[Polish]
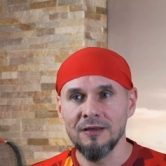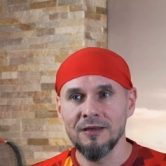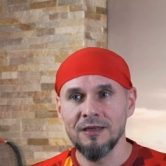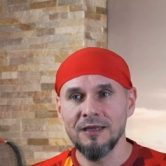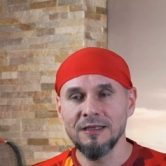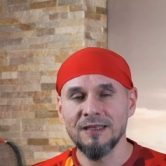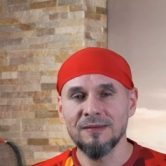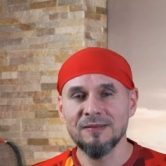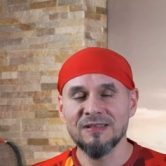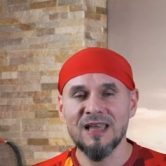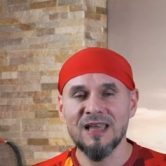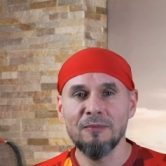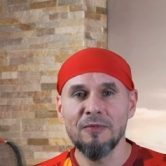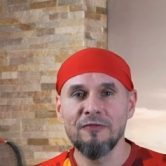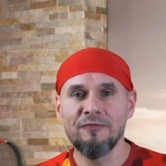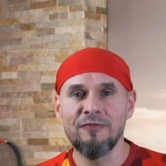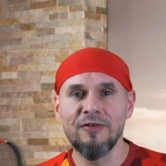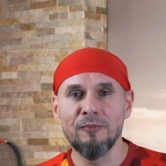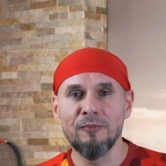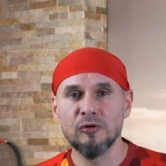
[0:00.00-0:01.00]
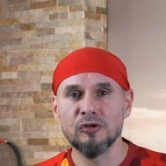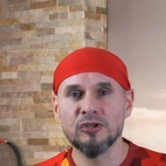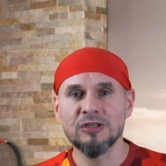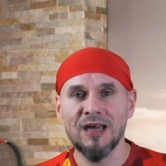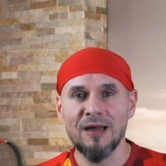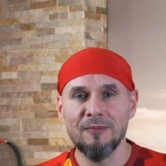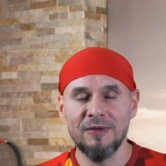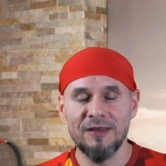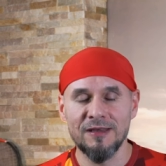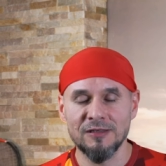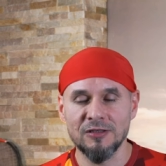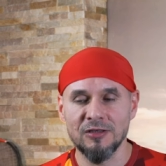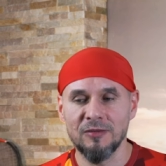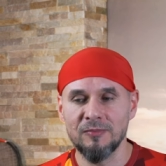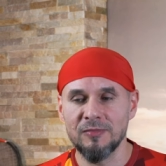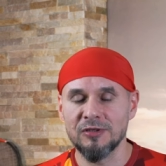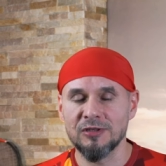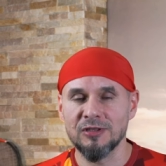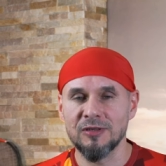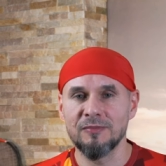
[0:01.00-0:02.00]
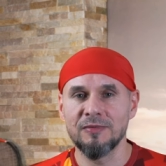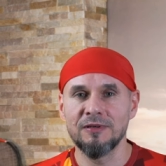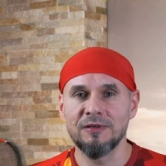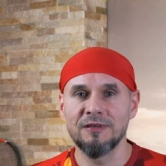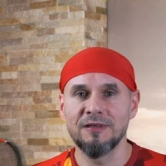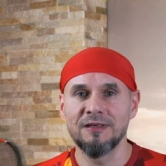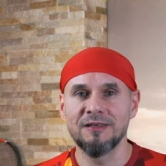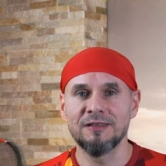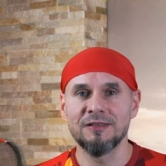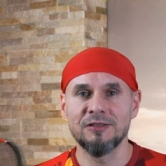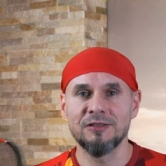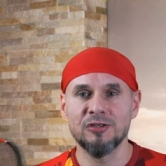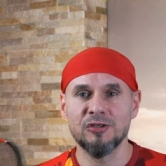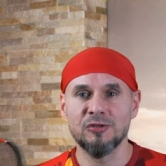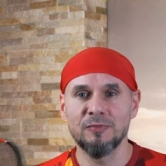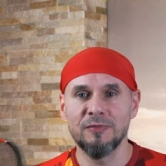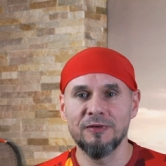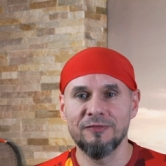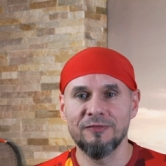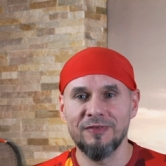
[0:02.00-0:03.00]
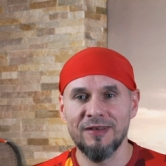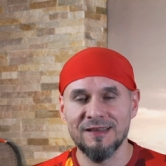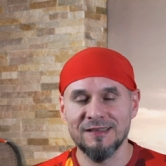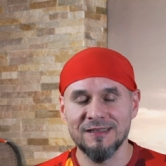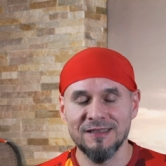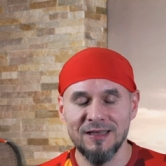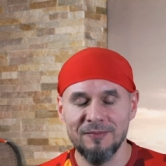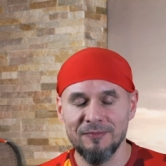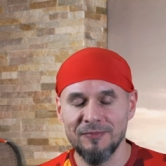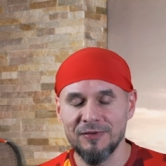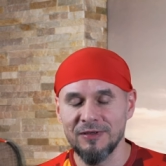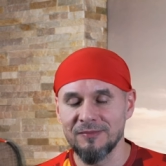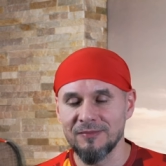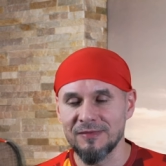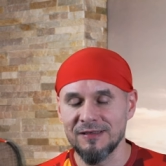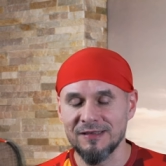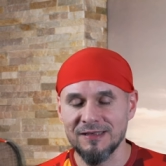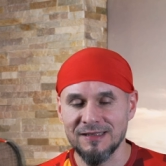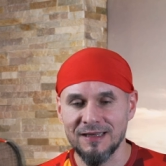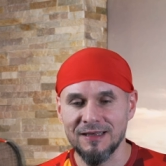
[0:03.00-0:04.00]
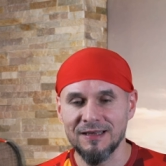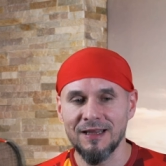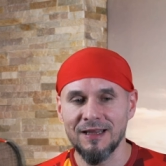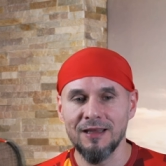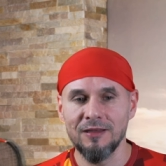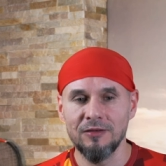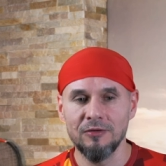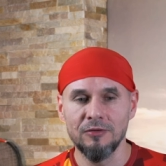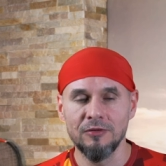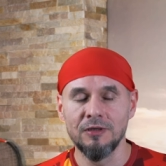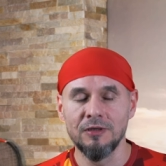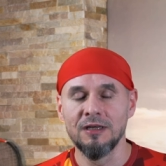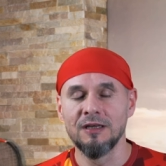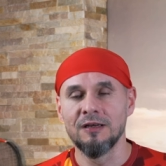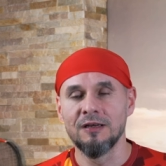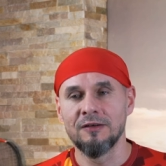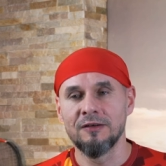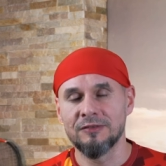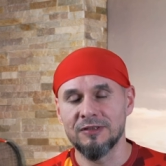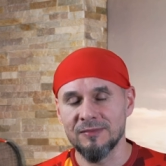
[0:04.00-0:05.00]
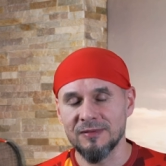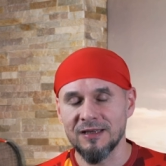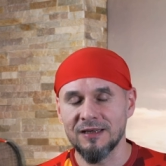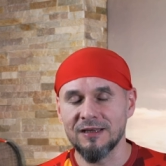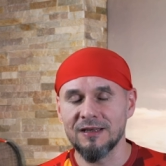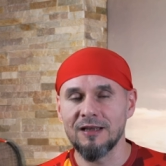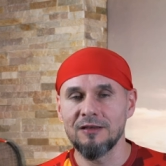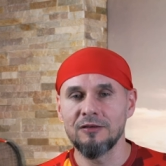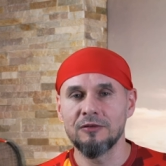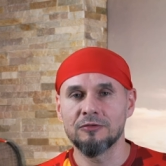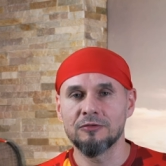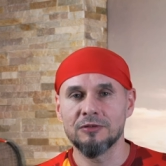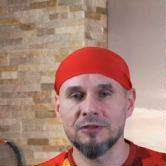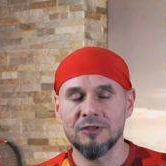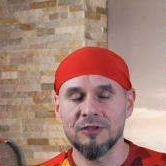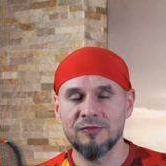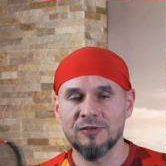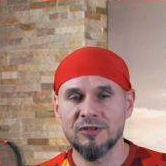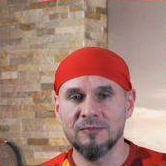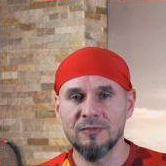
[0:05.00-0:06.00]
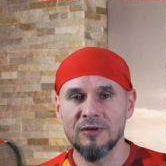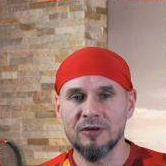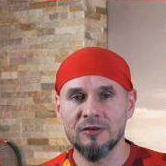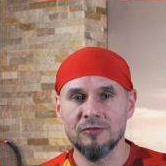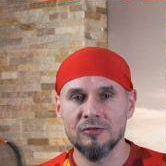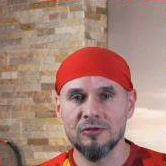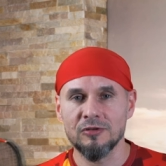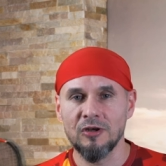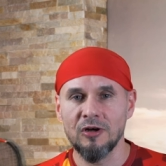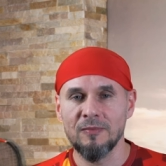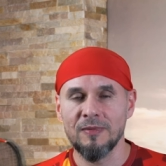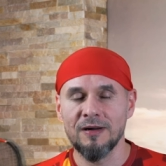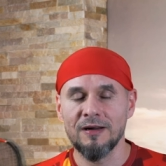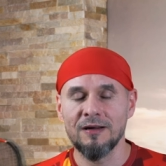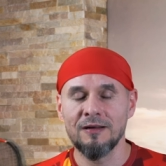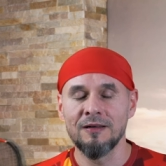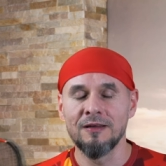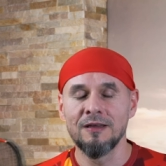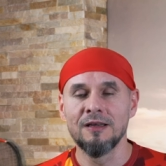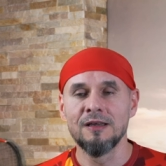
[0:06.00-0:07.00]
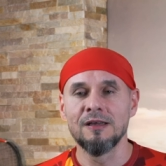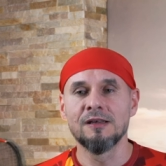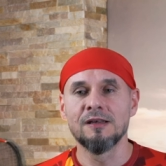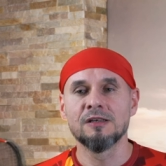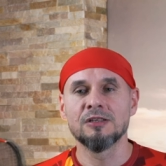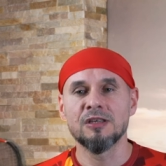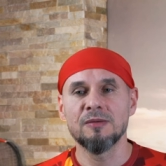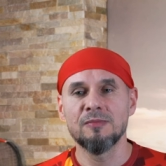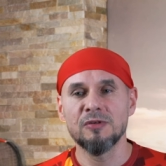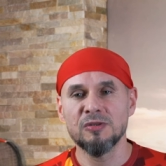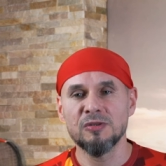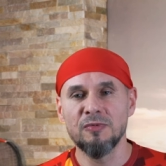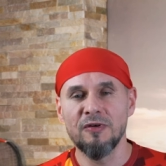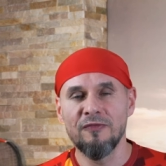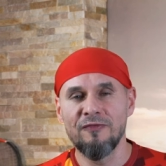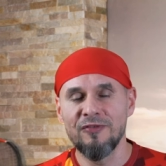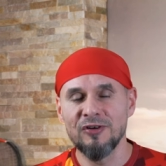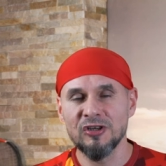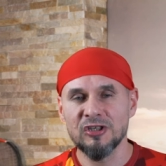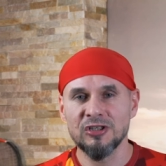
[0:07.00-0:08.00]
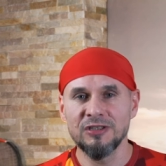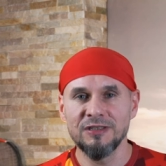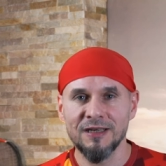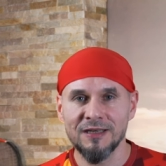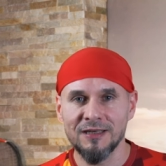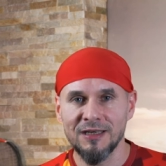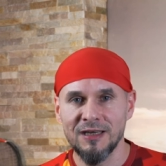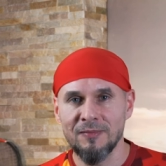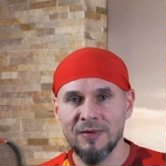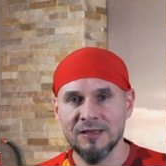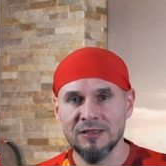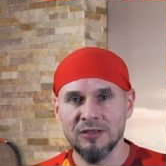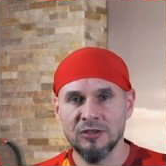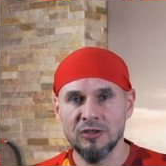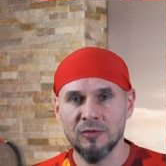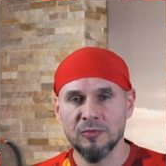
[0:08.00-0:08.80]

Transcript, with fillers: I tym samym wymuszamy na sobie, żebyśmy w następnym zagraniu, w tym zagraniu, którym ćwiczymy crossloba, żebyśmy wyszli jak najbardziej do